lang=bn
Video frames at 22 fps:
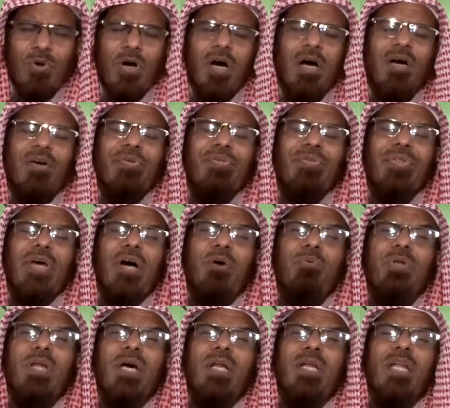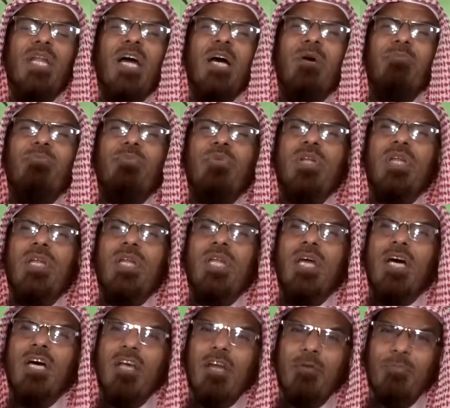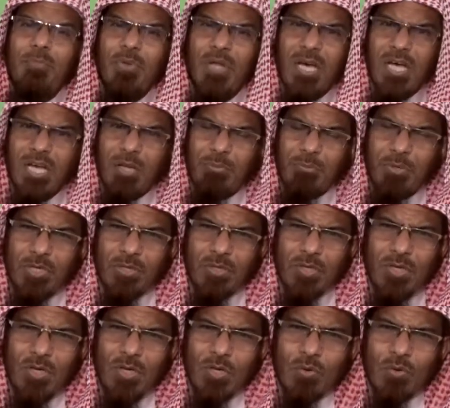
ওয়াহরুদ্দাহন আলহামদুলিল্লাহ রবিল আলমিন